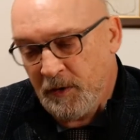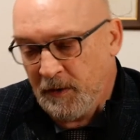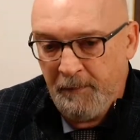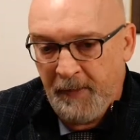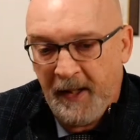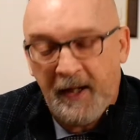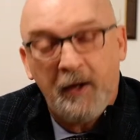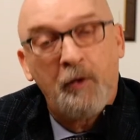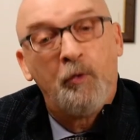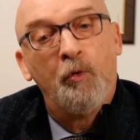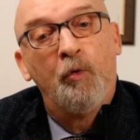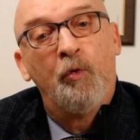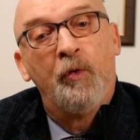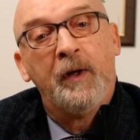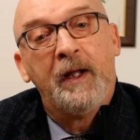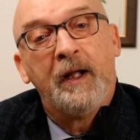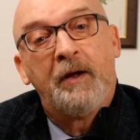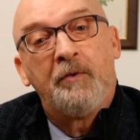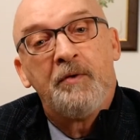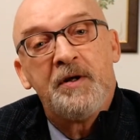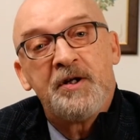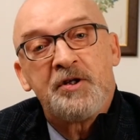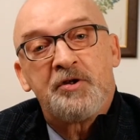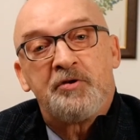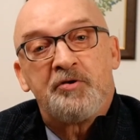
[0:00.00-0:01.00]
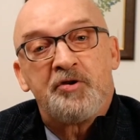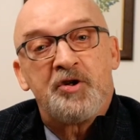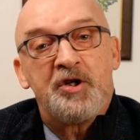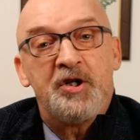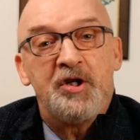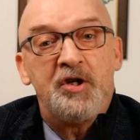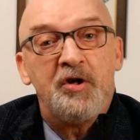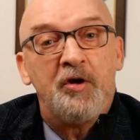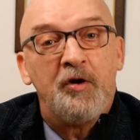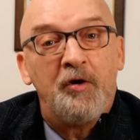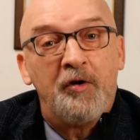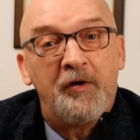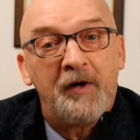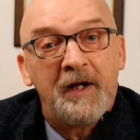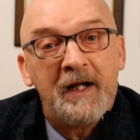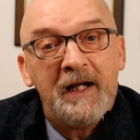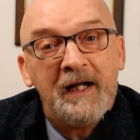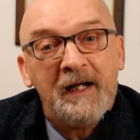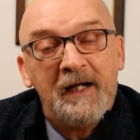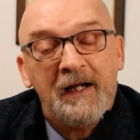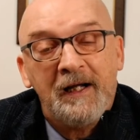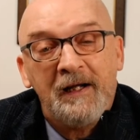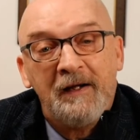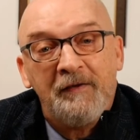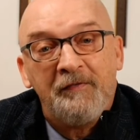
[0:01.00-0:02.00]
Per cui questo
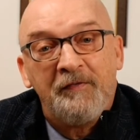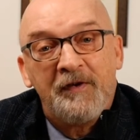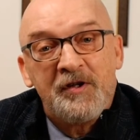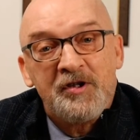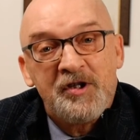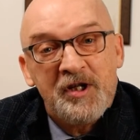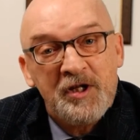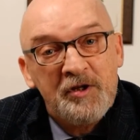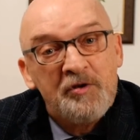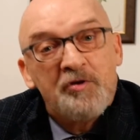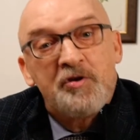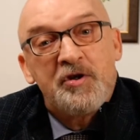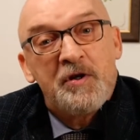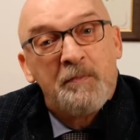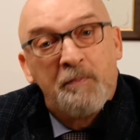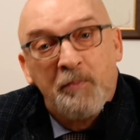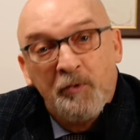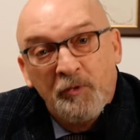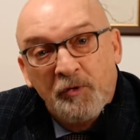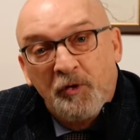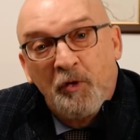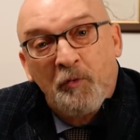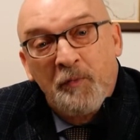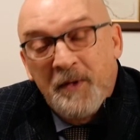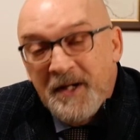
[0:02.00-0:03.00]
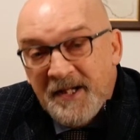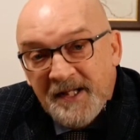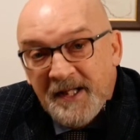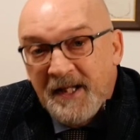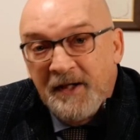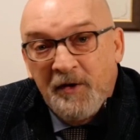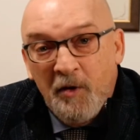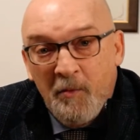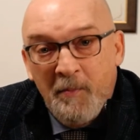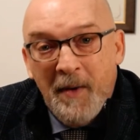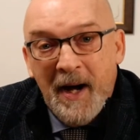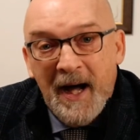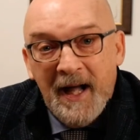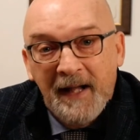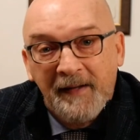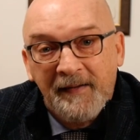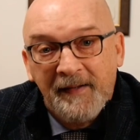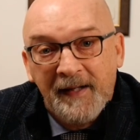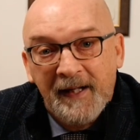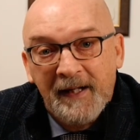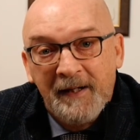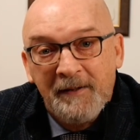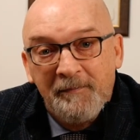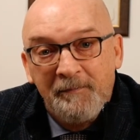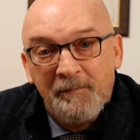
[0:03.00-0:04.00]
signore, eh, facendosi appunto queste
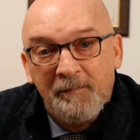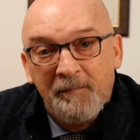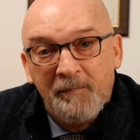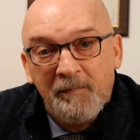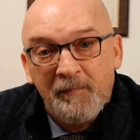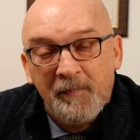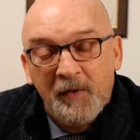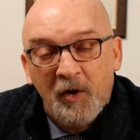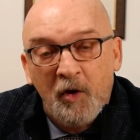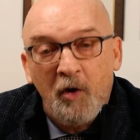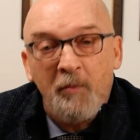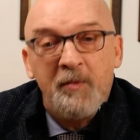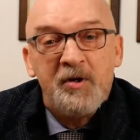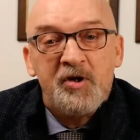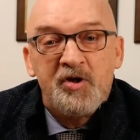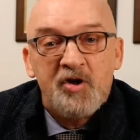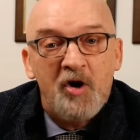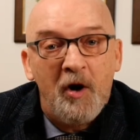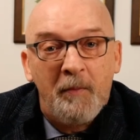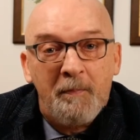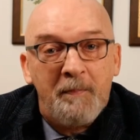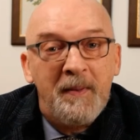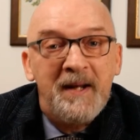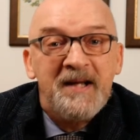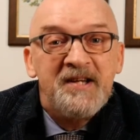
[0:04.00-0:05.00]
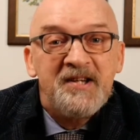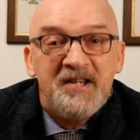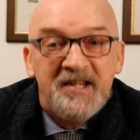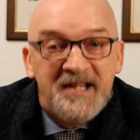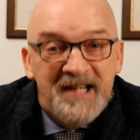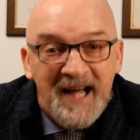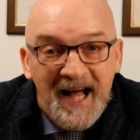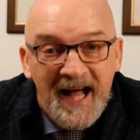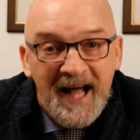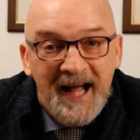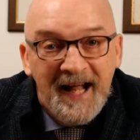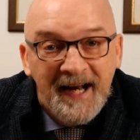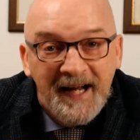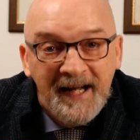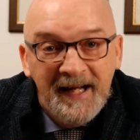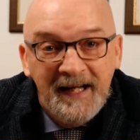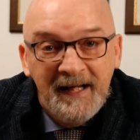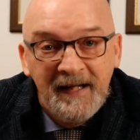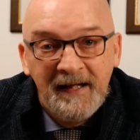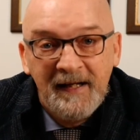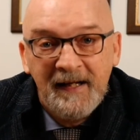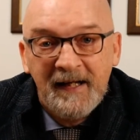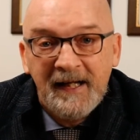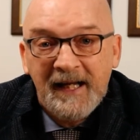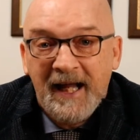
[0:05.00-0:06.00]
domande, cominciò a
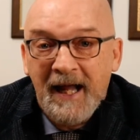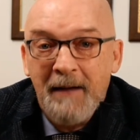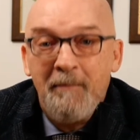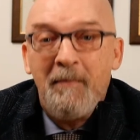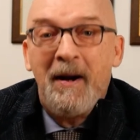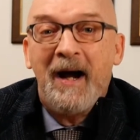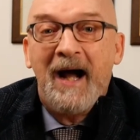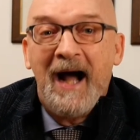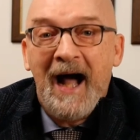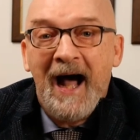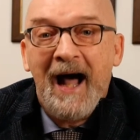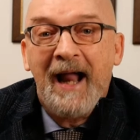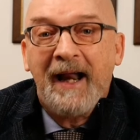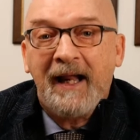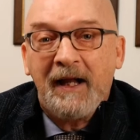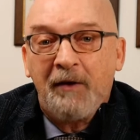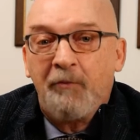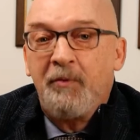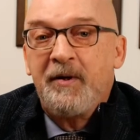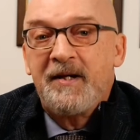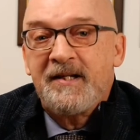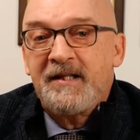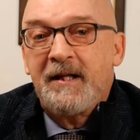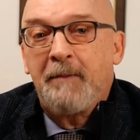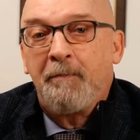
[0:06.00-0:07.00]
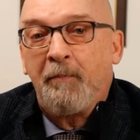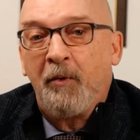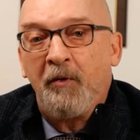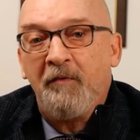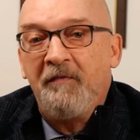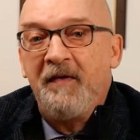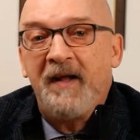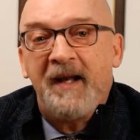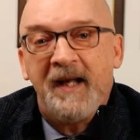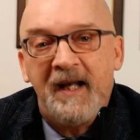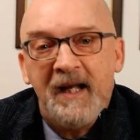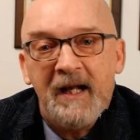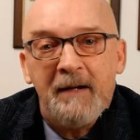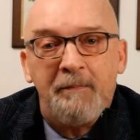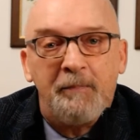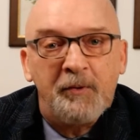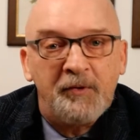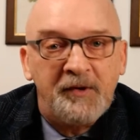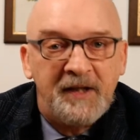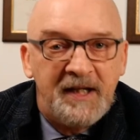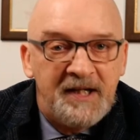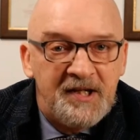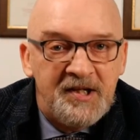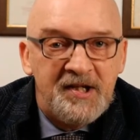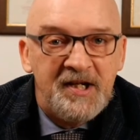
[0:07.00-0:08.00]
pensare che magari questa polverina
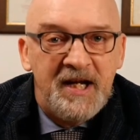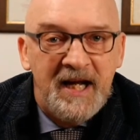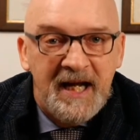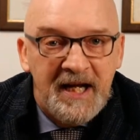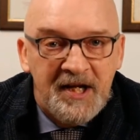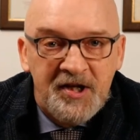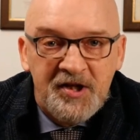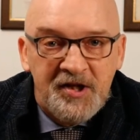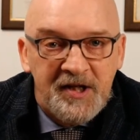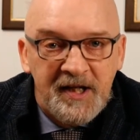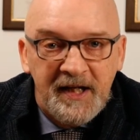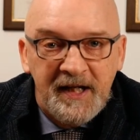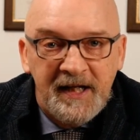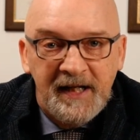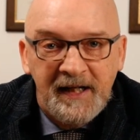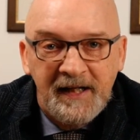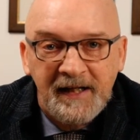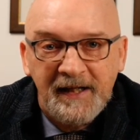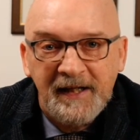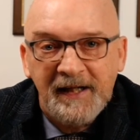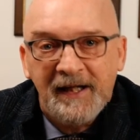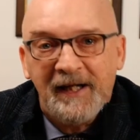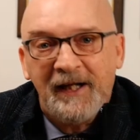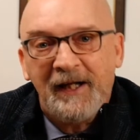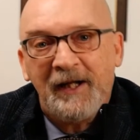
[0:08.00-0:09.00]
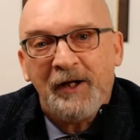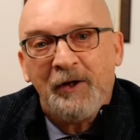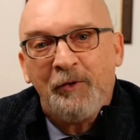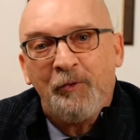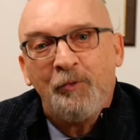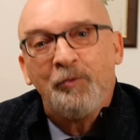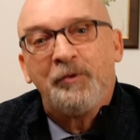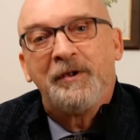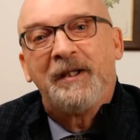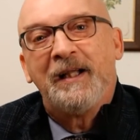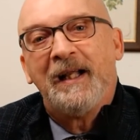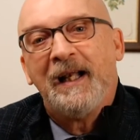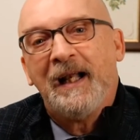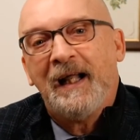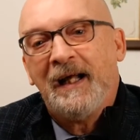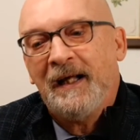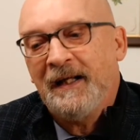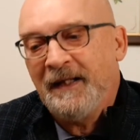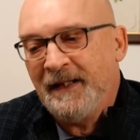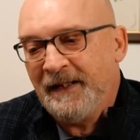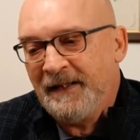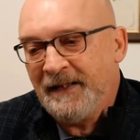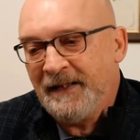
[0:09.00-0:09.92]
potesse essere eh, utile.